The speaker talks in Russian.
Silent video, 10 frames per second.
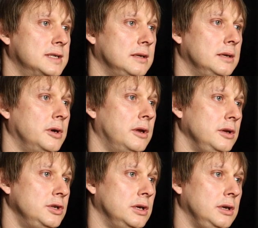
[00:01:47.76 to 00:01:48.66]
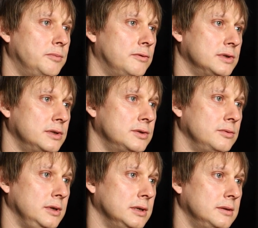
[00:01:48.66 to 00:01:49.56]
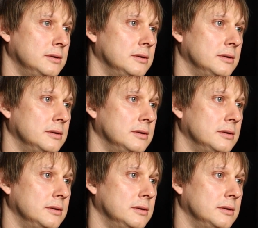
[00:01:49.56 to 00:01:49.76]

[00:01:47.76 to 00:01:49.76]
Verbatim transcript: В целом ограничений по возрасту нет.